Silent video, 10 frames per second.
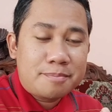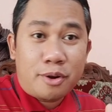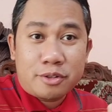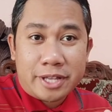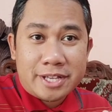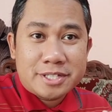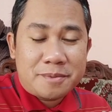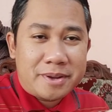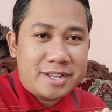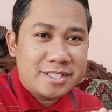e, protes
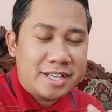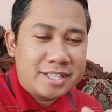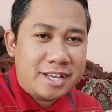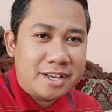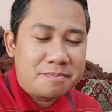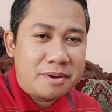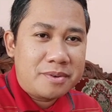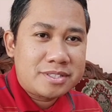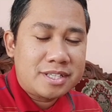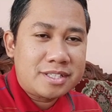kepada saya
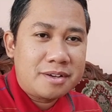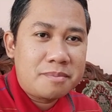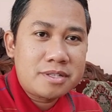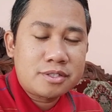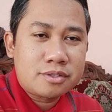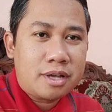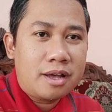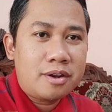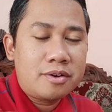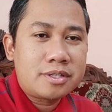bahwasanya Mas
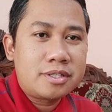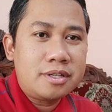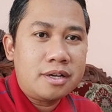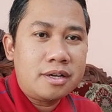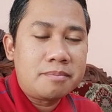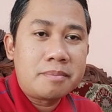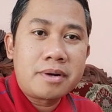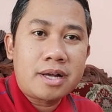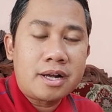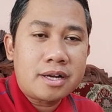kalau e,
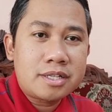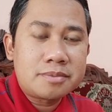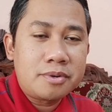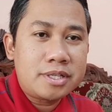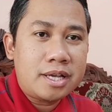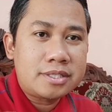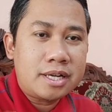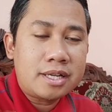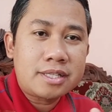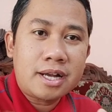memegang keris mbok ya
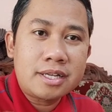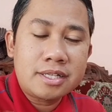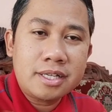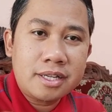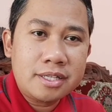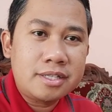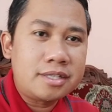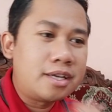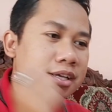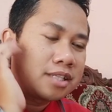jangan tangan kiri
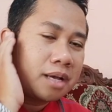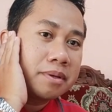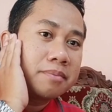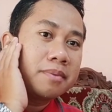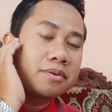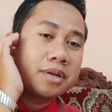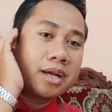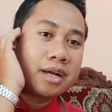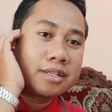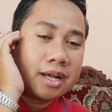tapi
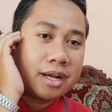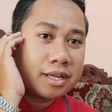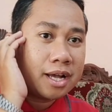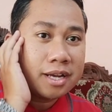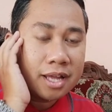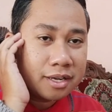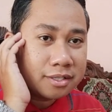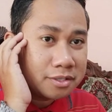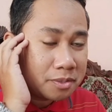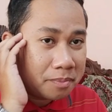menggunakan tangan
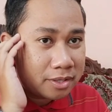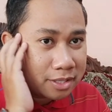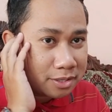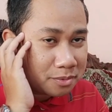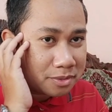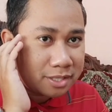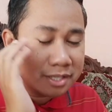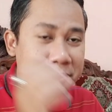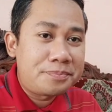kanan seperti itu. Jadi